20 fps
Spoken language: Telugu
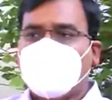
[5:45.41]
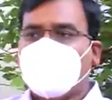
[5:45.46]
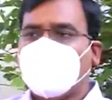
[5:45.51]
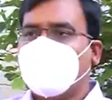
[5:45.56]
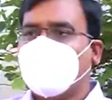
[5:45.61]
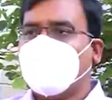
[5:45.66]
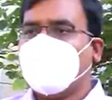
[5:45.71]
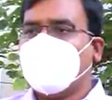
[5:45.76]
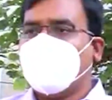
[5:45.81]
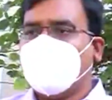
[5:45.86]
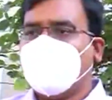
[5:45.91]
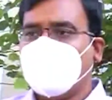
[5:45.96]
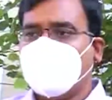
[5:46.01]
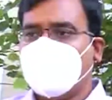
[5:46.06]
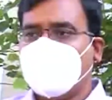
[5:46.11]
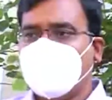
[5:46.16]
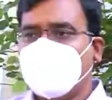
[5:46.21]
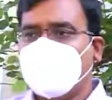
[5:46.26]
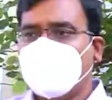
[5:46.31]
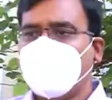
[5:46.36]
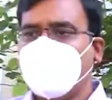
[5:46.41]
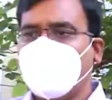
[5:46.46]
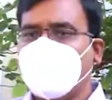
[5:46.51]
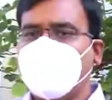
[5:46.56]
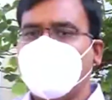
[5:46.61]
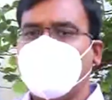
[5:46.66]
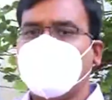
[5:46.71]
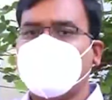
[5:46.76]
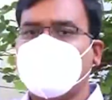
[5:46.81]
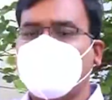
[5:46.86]
అలాగే
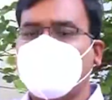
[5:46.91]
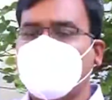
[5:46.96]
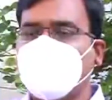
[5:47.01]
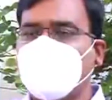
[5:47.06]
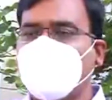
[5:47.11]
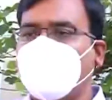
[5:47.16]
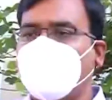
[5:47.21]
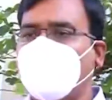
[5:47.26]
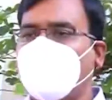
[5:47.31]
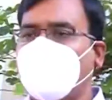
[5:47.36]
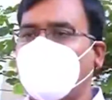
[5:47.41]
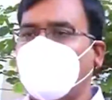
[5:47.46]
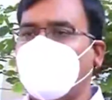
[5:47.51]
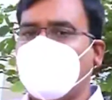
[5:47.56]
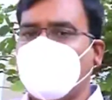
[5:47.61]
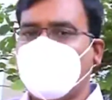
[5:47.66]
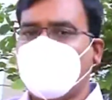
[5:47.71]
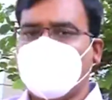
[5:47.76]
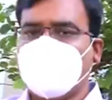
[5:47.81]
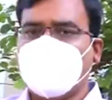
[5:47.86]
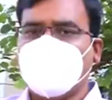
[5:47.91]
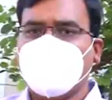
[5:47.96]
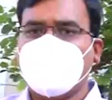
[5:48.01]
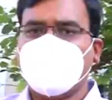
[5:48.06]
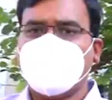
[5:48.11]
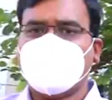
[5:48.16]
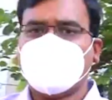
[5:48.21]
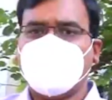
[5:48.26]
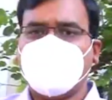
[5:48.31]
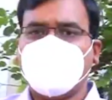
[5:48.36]
విటమిన్ సి ఎక్కువగా ఉన్న
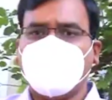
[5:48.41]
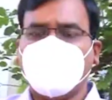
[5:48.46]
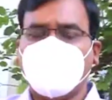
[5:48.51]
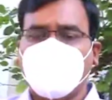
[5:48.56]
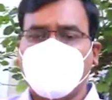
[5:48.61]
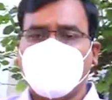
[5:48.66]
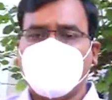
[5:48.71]
ఆహారాన్ని తీసుకోవడం